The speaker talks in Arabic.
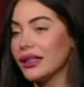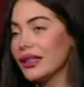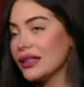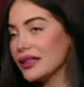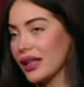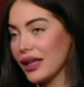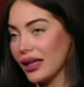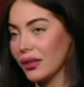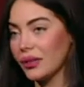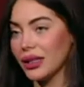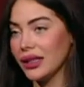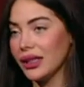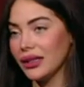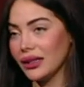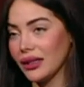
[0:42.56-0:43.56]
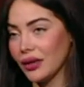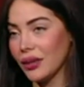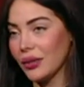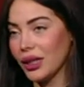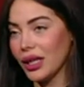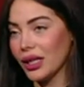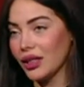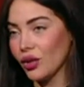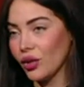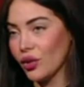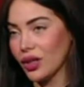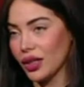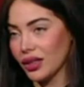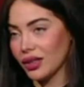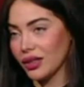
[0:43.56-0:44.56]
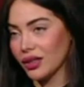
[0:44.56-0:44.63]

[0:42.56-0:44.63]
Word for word: دارس حاجه بعيدا تماما عن الغنى